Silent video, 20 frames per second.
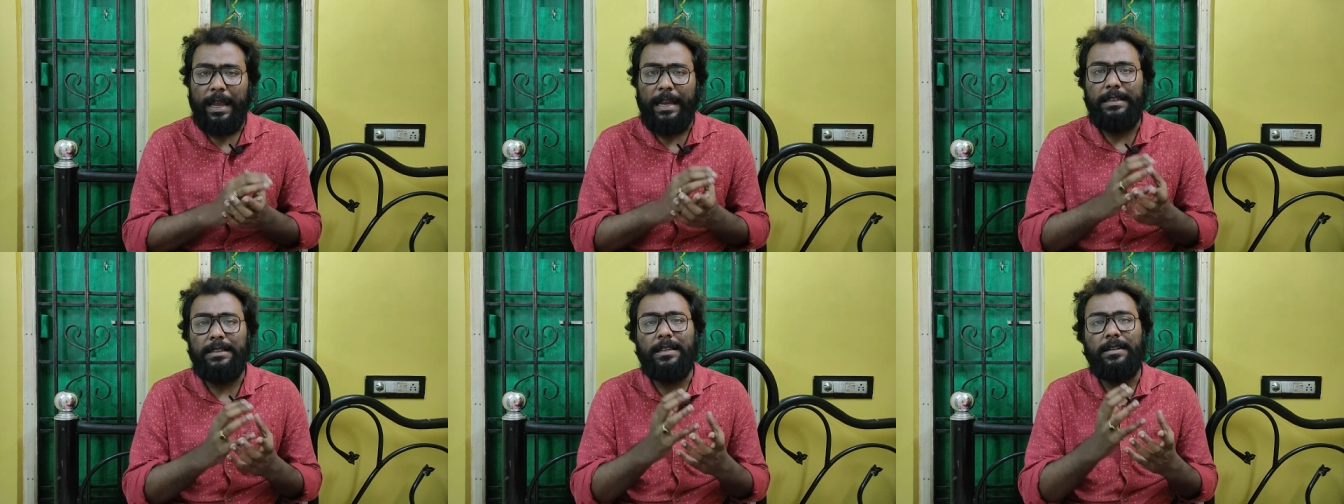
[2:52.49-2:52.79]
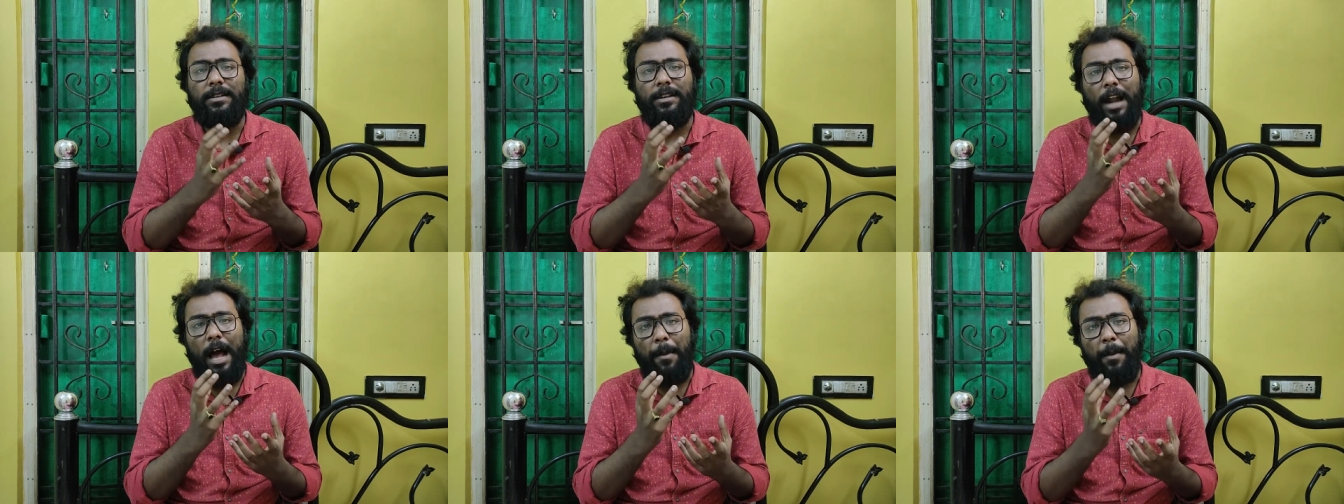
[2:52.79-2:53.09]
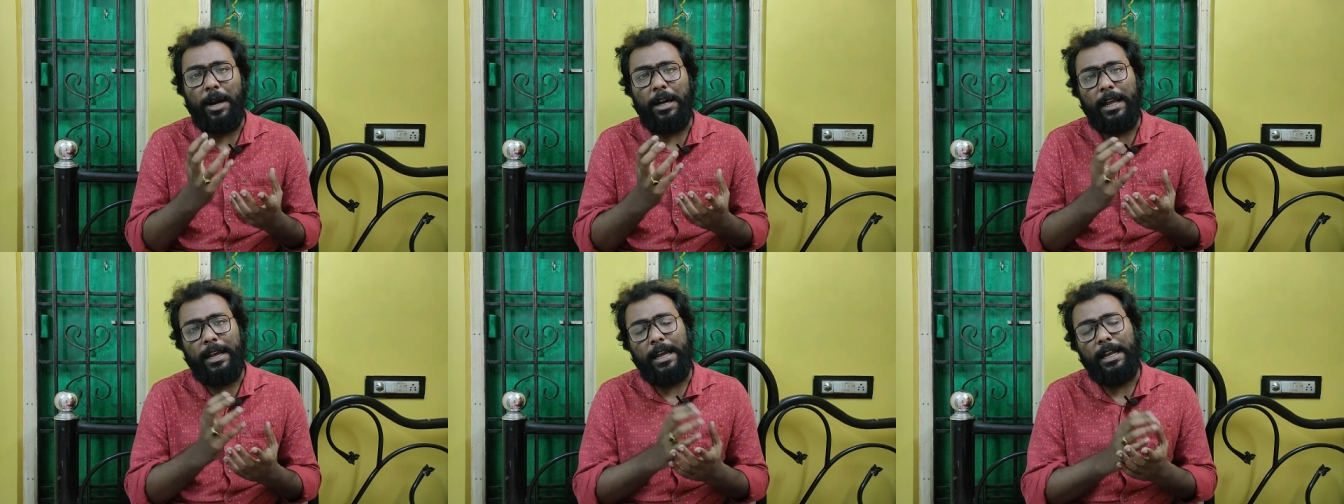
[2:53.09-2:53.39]
এই যে
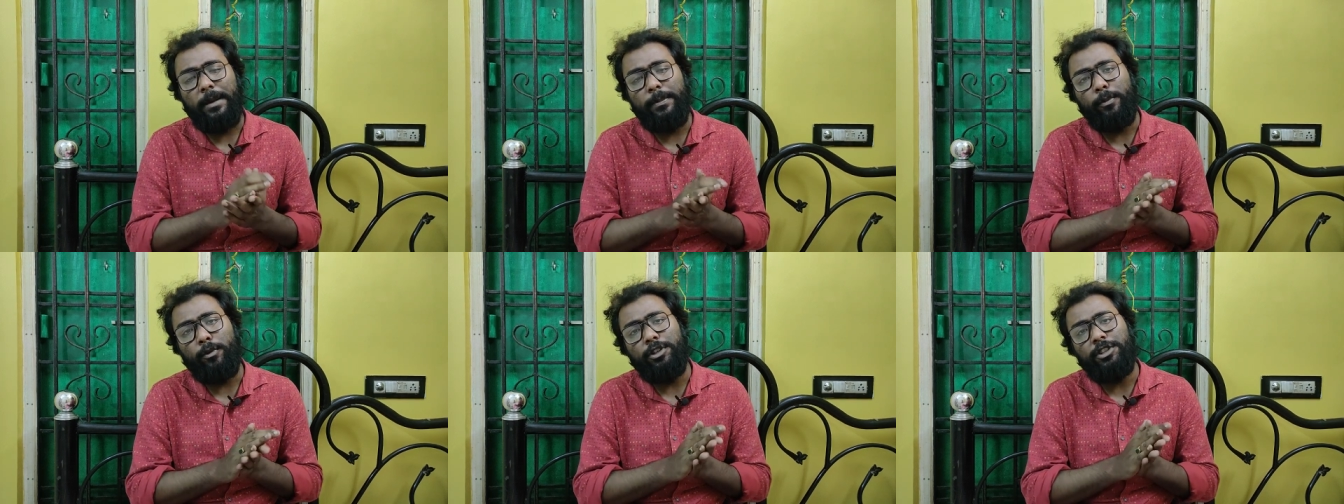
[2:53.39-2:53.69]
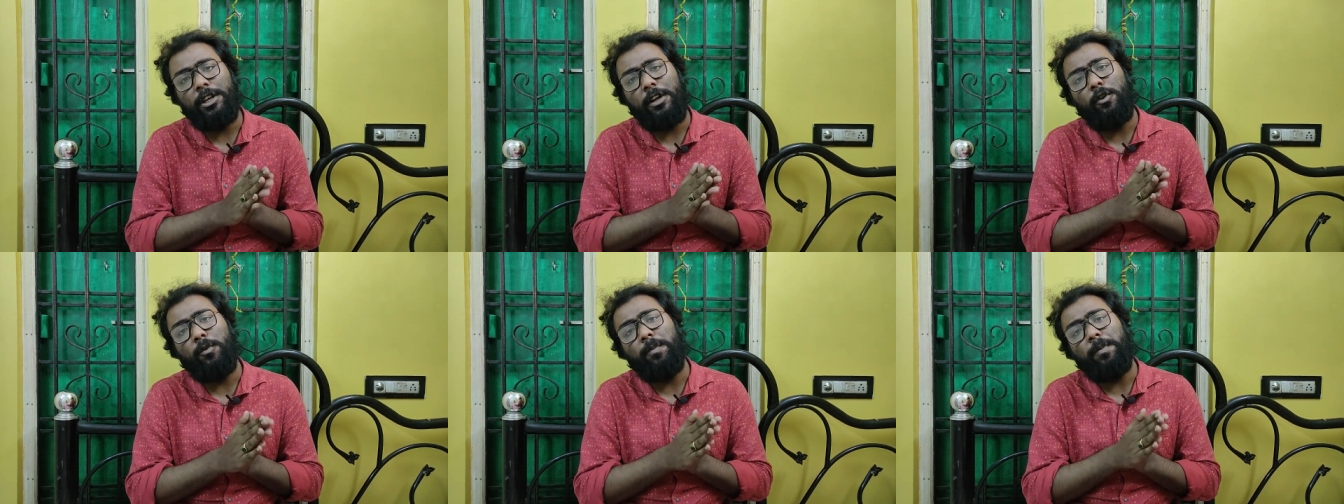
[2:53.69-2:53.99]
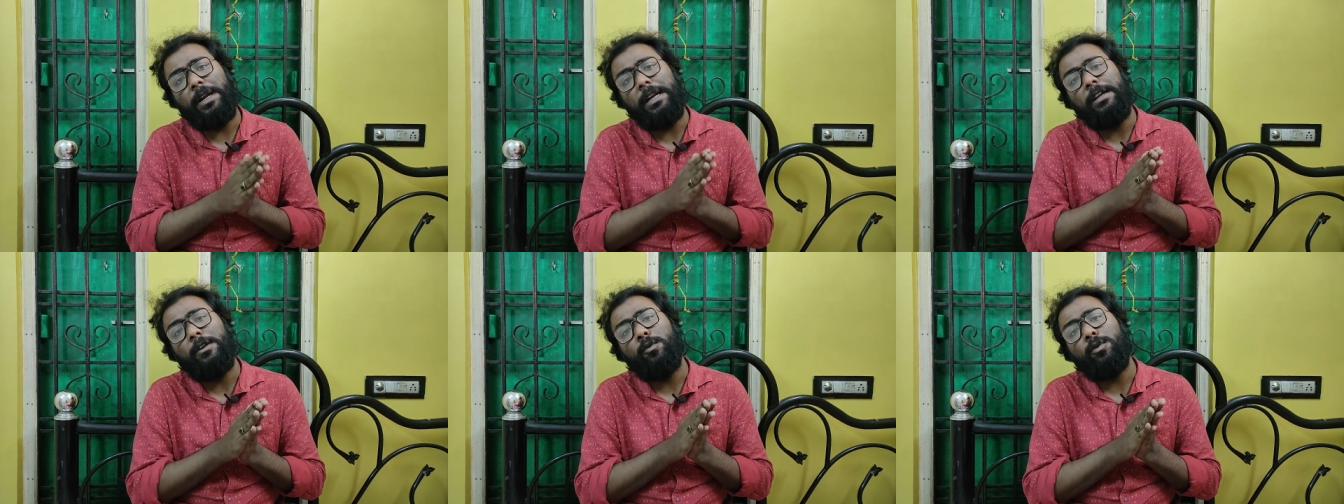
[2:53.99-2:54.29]
ড্রামাটা এখানে পরিচালক
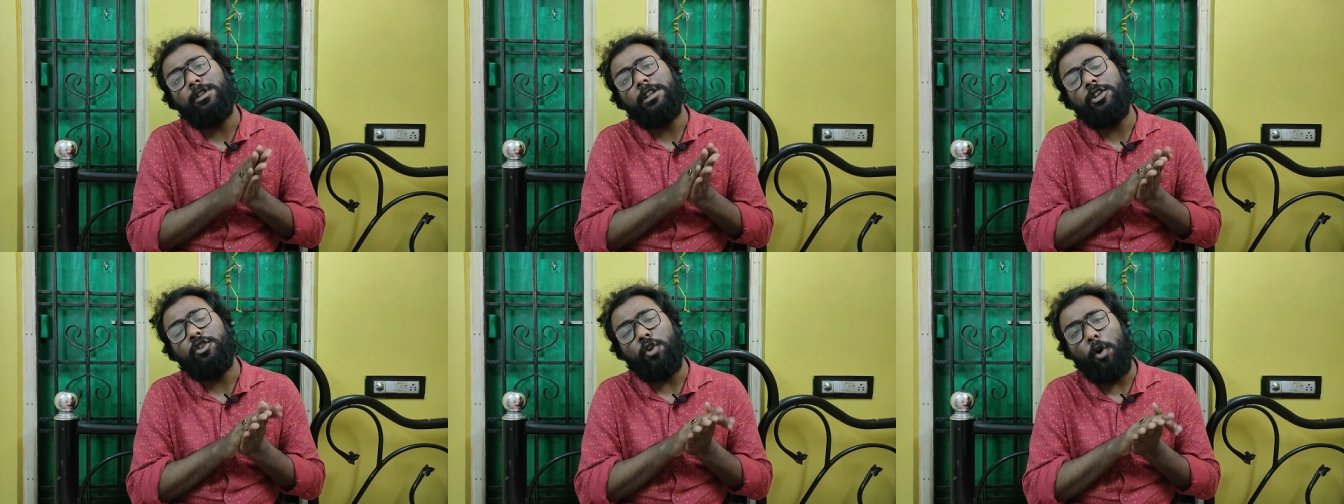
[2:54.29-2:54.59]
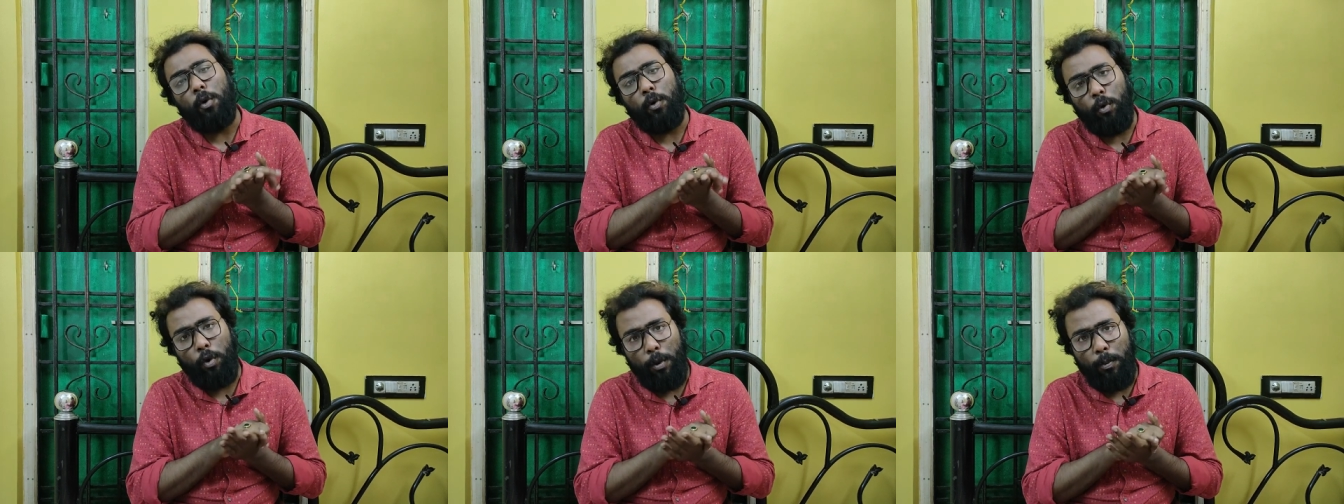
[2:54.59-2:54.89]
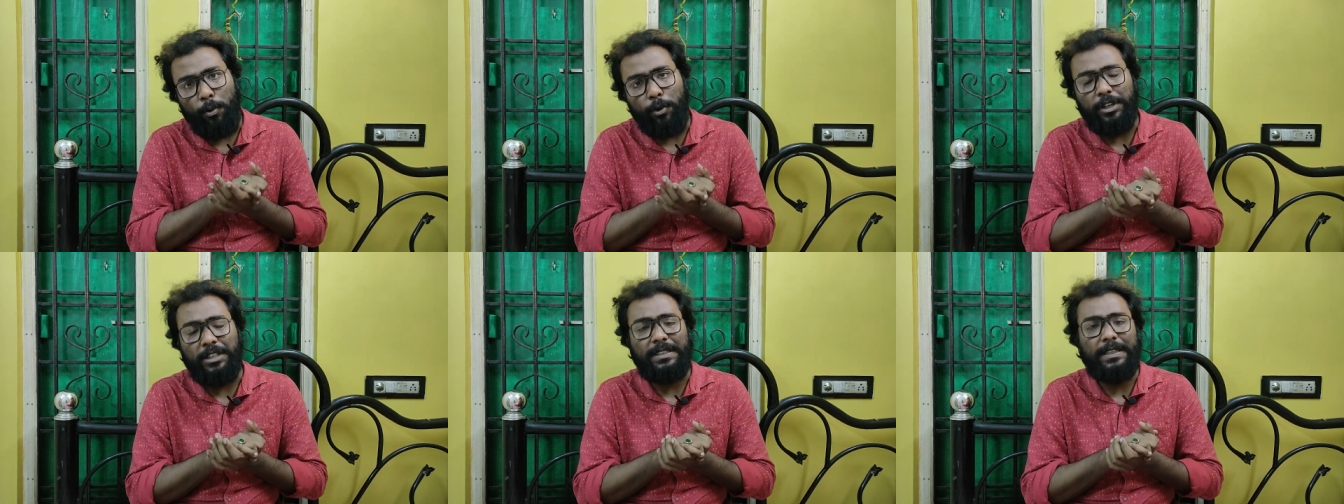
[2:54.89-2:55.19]
বিল্ড করতে
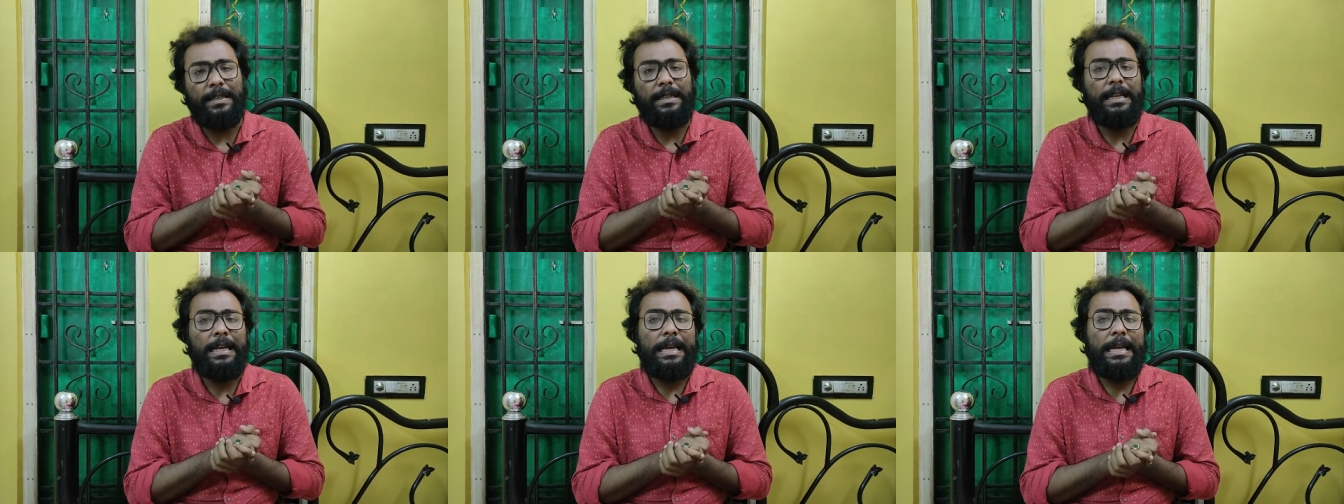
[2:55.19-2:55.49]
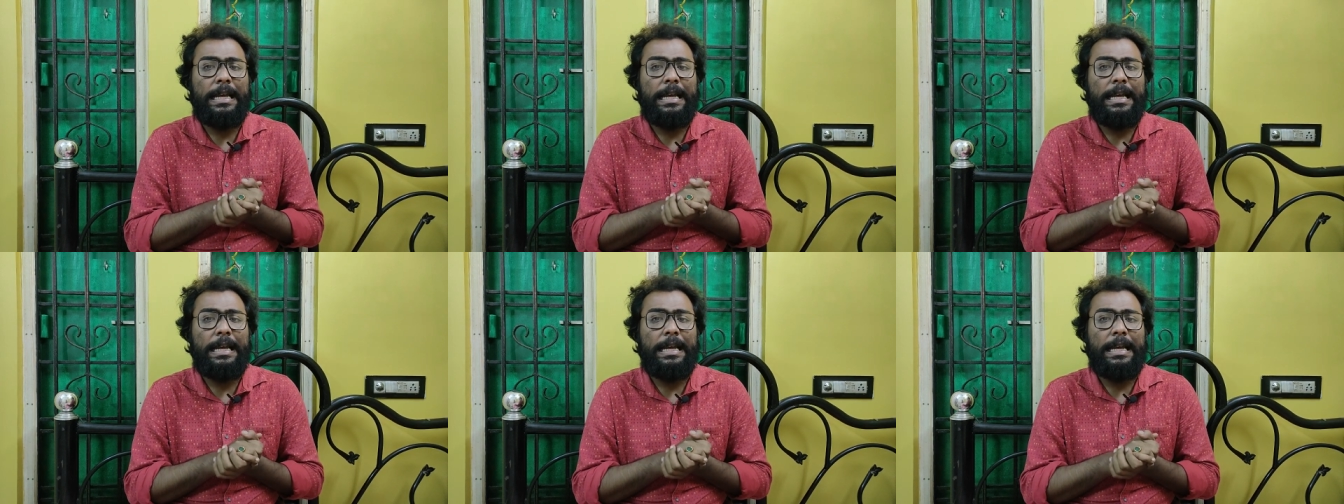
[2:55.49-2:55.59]
সক্ষম হয়েছেন